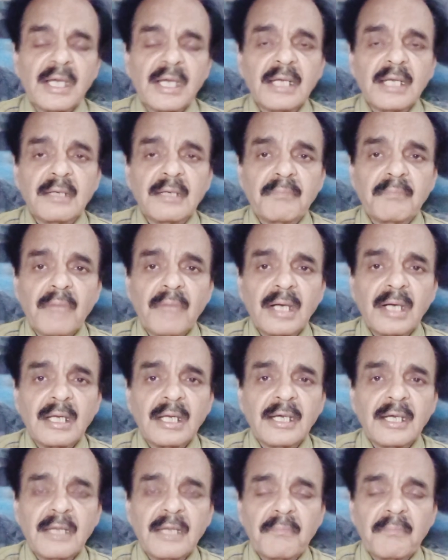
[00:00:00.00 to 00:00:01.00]
मगर
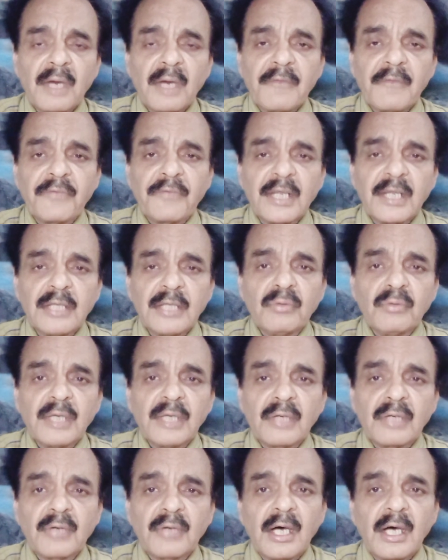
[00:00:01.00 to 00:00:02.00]
अगर माफ़ नहीं
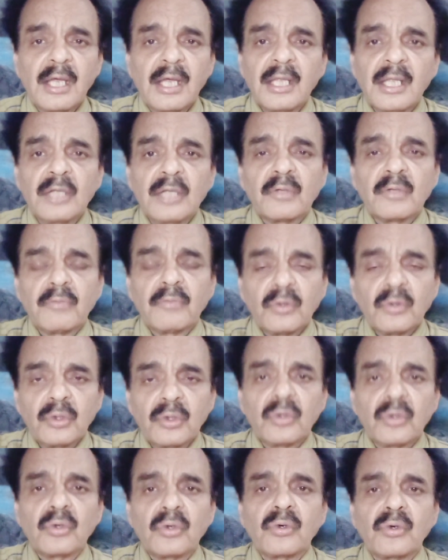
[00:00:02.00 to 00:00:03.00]
हुए गुनाह तो
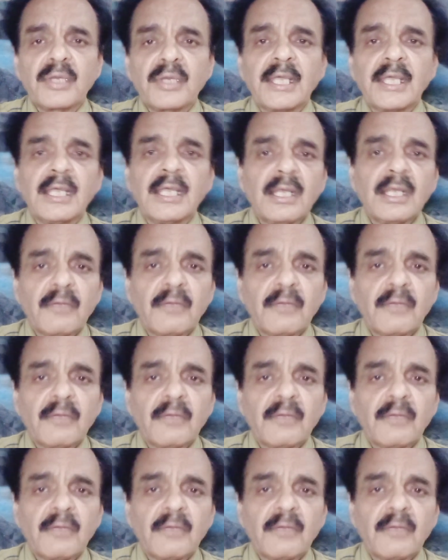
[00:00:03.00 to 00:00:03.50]
उन लोगों के